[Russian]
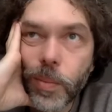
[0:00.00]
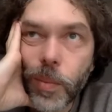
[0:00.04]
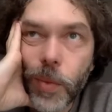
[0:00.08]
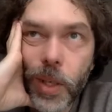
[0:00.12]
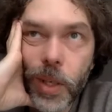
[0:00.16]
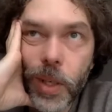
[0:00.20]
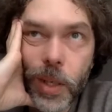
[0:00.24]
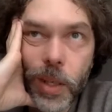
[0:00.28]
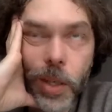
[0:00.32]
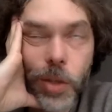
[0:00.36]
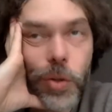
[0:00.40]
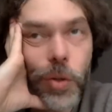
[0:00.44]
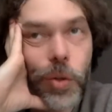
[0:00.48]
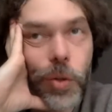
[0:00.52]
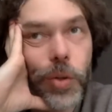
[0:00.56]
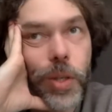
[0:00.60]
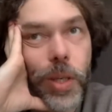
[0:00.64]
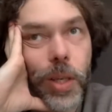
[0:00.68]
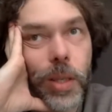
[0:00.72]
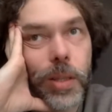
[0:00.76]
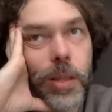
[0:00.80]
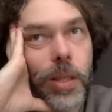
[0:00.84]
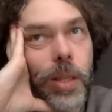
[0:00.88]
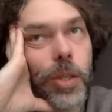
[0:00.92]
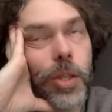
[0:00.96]
я начну с
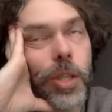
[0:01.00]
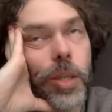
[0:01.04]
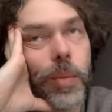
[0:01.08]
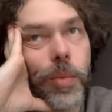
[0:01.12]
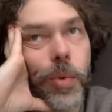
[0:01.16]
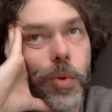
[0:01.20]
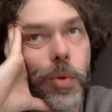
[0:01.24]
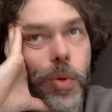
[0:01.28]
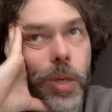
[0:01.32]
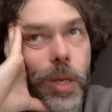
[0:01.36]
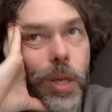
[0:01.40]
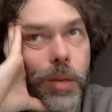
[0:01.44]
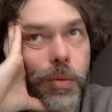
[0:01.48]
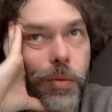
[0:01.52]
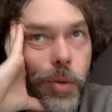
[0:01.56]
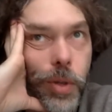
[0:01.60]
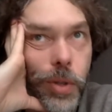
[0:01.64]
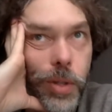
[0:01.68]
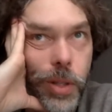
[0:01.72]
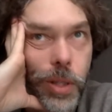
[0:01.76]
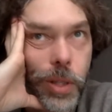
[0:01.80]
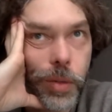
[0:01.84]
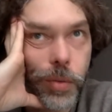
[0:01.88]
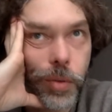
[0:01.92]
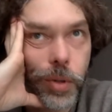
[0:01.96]
конца, чем
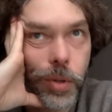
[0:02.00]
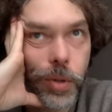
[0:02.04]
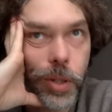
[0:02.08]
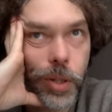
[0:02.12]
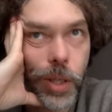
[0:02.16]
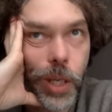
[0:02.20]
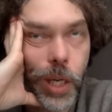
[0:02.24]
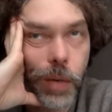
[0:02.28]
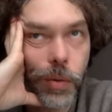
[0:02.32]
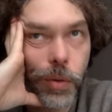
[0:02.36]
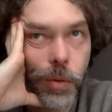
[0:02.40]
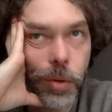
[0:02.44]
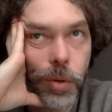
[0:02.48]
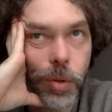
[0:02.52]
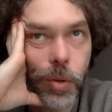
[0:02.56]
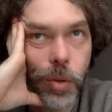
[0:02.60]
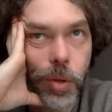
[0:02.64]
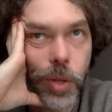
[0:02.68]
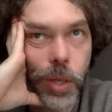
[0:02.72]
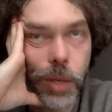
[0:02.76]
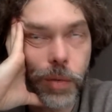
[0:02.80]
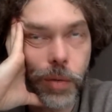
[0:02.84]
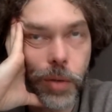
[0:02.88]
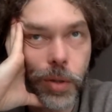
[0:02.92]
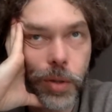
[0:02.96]
руководствоваться. Я вот
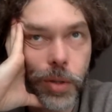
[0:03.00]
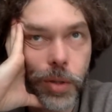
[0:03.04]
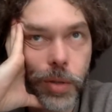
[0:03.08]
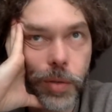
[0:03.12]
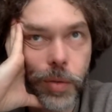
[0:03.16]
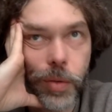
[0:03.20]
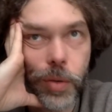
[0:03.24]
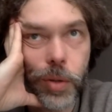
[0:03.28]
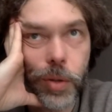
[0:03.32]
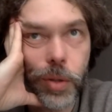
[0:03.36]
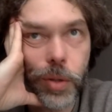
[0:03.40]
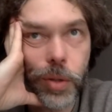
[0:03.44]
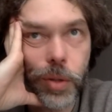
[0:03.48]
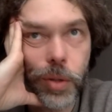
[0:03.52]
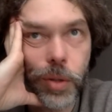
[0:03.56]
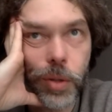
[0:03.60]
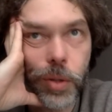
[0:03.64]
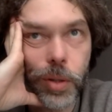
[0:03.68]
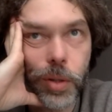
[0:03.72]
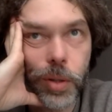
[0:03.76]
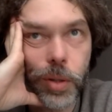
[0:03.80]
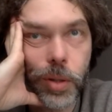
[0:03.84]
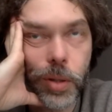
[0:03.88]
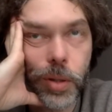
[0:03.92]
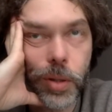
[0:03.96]
руководствуюсь
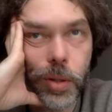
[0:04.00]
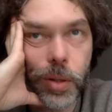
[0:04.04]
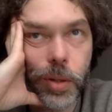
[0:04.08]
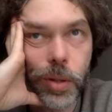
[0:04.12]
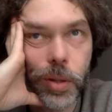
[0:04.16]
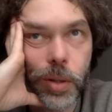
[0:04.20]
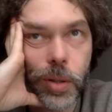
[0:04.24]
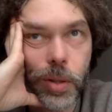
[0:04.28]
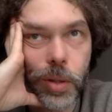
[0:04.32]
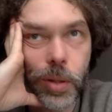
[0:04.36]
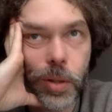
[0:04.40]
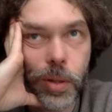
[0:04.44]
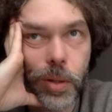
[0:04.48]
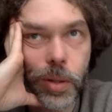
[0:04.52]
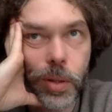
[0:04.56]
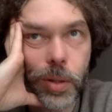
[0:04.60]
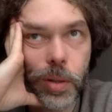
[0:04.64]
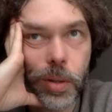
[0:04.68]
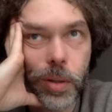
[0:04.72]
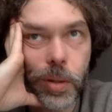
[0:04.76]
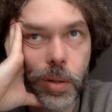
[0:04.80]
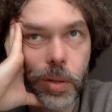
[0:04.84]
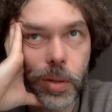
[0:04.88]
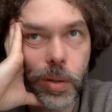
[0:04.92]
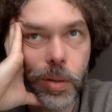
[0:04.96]

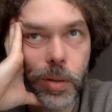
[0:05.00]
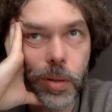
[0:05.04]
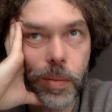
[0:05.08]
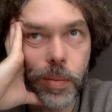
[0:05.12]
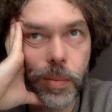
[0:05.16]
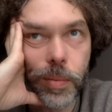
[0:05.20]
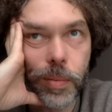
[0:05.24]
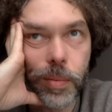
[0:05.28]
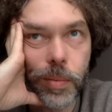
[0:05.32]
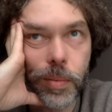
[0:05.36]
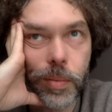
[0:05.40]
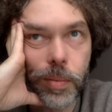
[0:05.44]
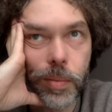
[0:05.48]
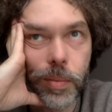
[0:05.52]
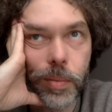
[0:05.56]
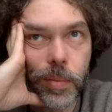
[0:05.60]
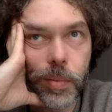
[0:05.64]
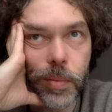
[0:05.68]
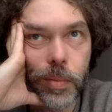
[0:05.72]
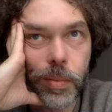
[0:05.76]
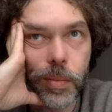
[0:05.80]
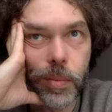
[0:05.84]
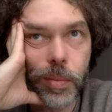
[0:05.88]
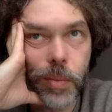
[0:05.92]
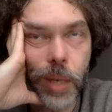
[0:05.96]
э,
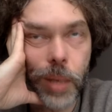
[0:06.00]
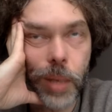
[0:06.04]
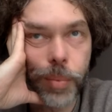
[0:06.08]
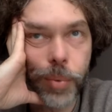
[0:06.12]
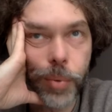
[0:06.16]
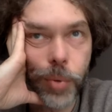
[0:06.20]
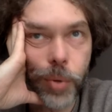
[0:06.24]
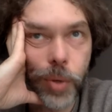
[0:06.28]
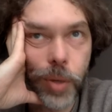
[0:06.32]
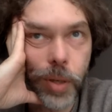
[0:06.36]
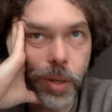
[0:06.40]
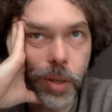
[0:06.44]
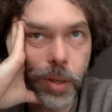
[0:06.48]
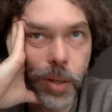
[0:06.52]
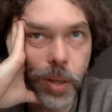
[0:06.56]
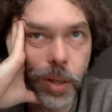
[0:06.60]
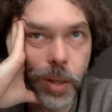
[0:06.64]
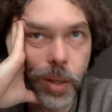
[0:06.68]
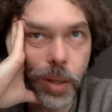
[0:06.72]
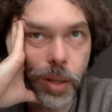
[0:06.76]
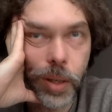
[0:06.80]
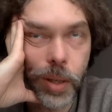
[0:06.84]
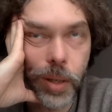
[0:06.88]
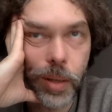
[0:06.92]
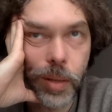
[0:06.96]
опорой
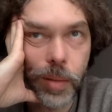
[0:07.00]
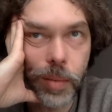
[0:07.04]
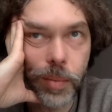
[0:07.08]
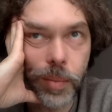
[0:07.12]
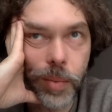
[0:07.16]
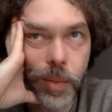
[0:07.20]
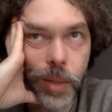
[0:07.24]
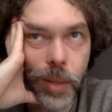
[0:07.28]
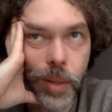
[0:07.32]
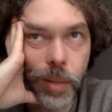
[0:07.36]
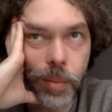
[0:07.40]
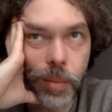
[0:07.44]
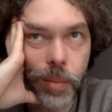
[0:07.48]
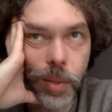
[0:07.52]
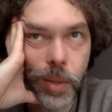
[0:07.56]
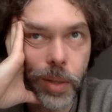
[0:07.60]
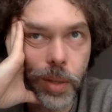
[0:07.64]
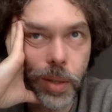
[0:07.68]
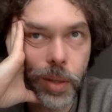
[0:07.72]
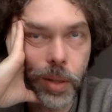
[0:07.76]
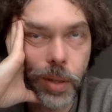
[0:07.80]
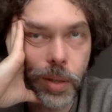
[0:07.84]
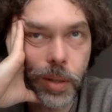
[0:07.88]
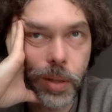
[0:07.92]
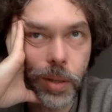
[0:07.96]
на там
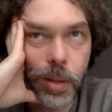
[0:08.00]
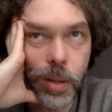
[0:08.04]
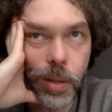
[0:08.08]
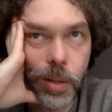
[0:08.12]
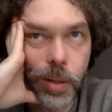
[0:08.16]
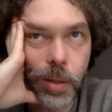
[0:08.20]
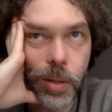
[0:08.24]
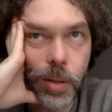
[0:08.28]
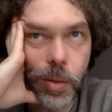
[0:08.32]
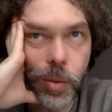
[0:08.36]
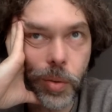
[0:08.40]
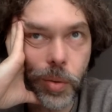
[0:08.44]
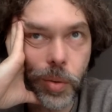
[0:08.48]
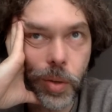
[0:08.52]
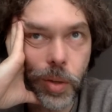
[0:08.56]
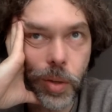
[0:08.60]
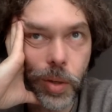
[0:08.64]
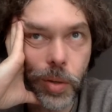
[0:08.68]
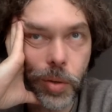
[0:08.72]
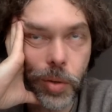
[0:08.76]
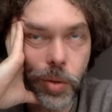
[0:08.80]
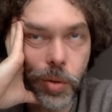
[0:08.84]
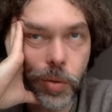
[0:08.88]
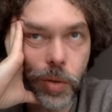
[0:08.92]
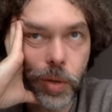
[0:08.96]
каких-то
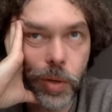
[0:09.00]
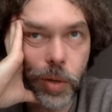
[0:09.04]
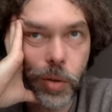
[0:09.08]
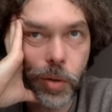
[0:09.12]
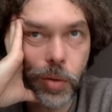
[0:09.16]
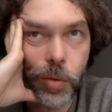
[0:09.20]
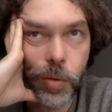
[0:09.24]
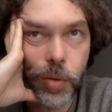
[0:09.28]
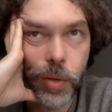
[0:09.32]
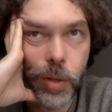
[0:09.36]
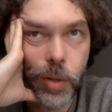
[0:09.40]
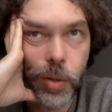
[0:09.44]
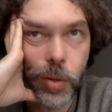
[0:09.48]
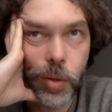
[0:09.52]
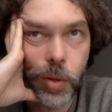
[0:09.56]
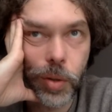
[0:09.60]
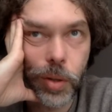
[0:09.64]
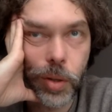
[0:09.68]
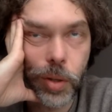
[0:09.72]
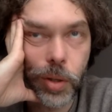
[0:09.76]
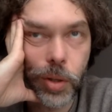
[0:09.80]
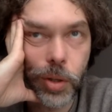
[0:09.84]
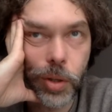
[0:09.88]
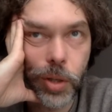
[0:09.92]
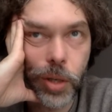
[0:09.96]
других чуваков,
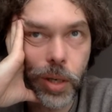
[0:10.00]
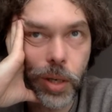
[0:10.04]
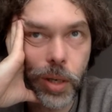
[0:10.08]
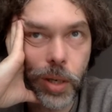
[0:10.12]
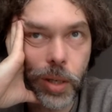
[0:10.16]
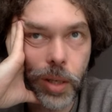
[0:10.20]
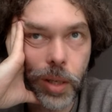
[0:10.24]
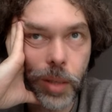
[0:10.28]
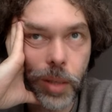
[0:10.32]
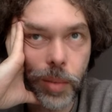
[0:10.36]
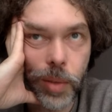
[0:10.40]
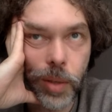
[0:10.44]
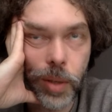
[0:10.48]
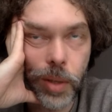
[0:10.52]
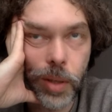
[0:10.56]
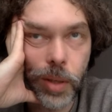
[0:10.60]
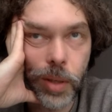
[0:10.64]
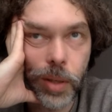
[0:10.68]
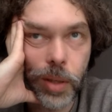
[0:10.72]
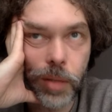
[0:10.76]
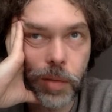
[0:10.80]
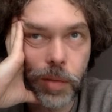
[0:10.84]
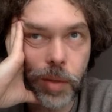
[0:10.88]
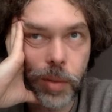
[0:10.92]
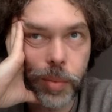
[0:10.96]
которые решали там
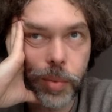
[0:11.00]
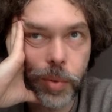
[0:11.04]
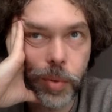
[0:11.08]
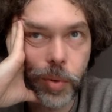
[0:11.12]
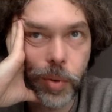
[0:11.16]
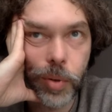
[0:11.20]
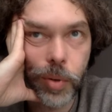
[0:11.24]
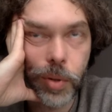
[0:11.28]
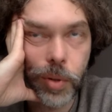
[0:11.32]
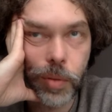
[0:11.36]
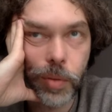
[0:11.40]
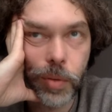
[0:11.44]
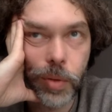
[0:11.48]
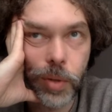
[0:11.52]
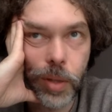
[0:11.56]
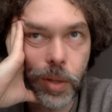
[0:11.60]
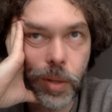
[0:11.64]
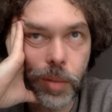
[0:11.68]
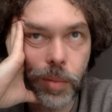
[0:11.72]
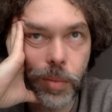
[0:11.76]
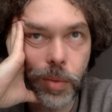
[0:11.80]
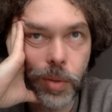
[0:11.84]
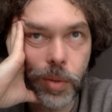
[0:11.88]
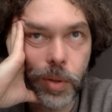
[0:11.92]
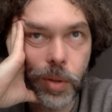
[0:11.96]
какие-то вопросы. Вот
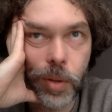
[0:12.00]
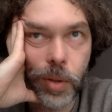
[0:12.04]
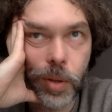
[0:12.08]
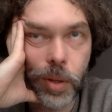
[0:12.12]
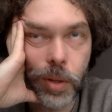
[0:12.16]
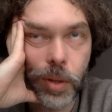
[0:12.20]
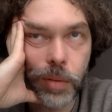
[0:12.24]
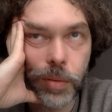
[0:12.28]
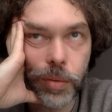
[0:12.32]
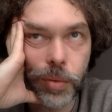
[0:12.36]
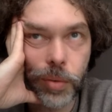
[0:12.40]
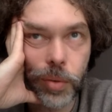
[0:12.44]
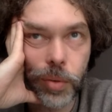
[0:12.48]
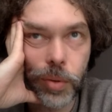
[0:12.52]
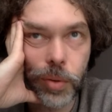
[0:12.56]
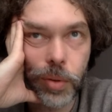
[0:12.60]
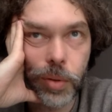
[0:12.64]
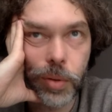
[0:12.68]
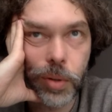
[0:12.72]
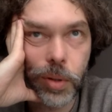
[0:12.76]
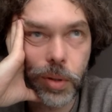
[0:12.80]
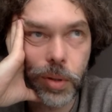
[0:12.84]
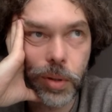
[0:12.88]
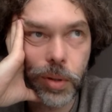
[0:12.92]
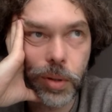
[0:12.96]
там, не знаю,
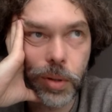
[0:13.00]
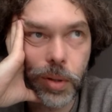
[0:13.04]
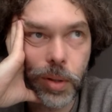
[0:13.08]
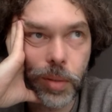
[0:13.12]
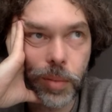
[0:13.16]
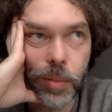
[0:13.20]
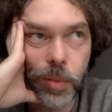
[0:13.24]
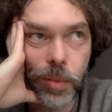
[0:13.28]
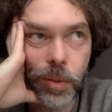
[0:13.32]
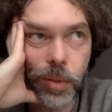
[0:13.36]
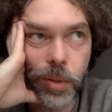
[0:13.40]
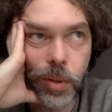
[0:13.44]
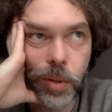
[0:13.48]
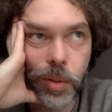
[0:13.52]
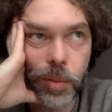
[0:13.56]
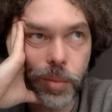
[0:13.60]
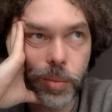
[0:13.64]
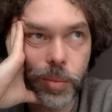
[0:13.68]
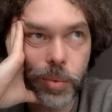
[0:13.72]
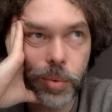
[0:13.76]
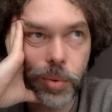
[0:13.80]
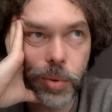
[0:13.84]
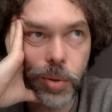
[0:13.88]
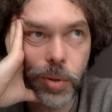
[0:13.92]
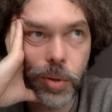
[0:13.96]
Конфуций, там, не знаю,
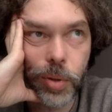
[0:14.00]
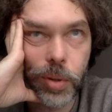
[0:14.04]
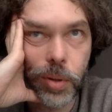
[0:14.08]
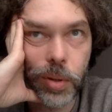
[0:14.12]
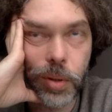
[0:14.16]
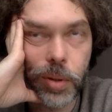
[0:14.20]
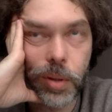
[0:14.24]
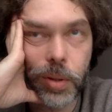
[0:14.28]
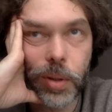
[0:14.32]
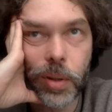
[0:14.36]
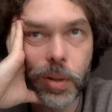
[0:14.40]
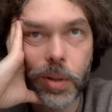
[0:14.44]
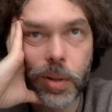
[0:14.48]
Пушкин,